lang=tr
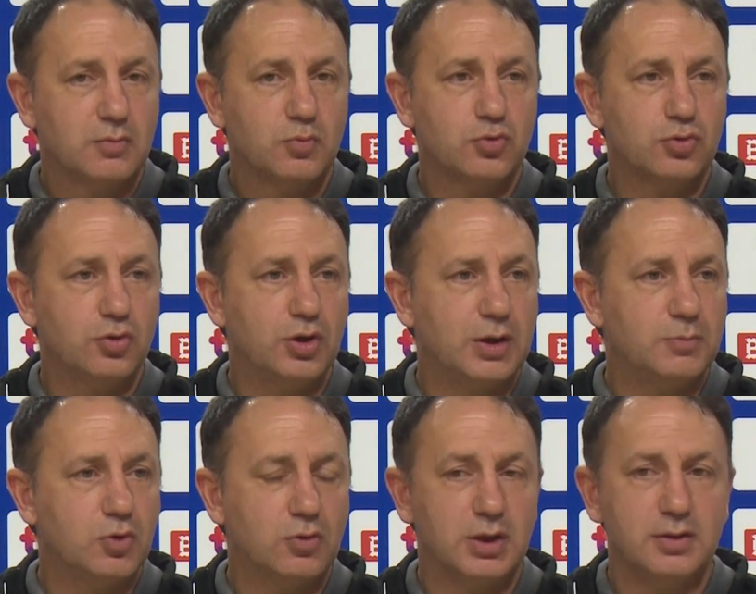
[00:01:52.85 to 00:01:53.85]
Burada
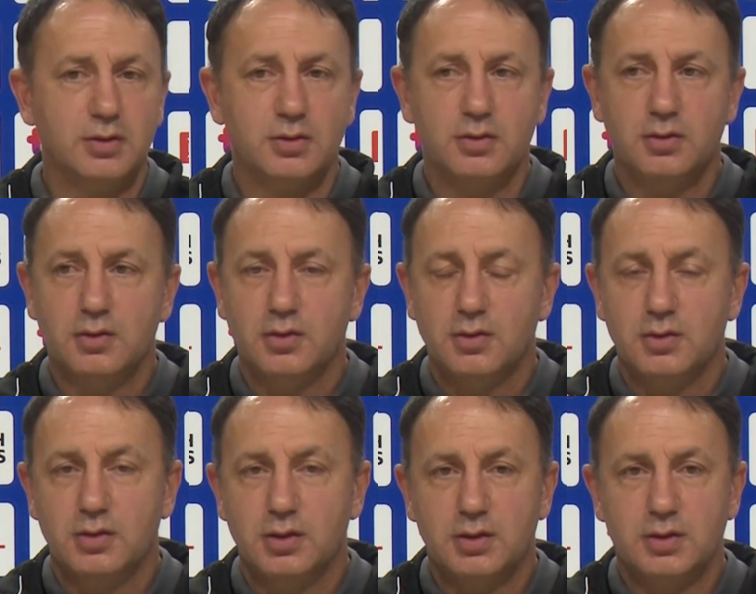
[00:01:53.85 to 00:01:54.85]
önemli olan
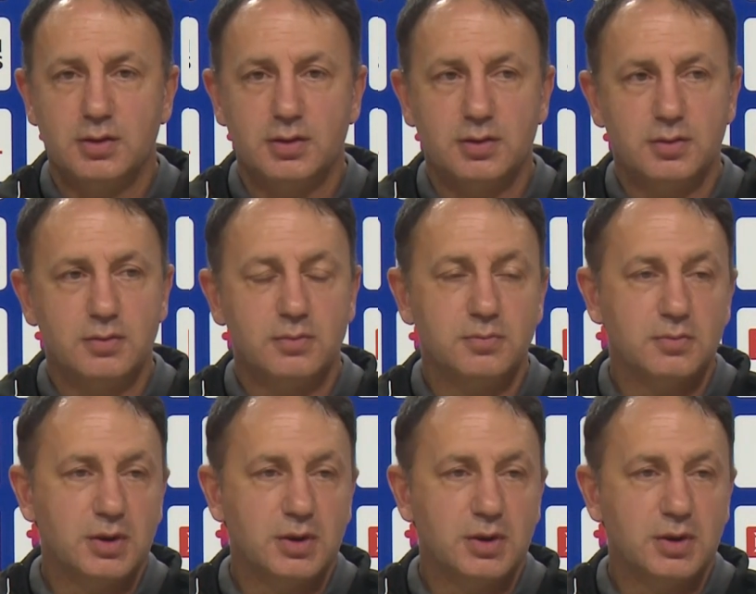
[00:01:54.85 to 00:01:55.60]
e,